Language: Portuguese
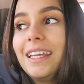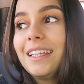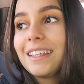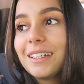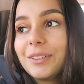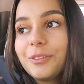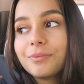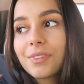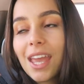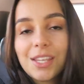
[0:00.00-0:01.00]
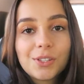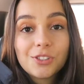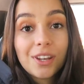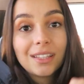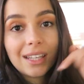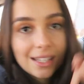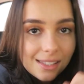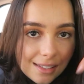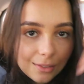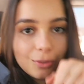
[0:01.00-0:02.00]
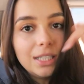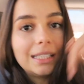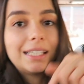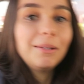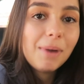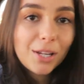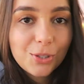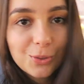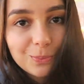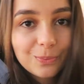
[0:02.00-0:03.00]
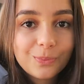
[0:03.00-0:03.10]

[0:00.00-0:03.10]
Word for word: Então é isso, se tiver interesse, o link tá aqui embaixo.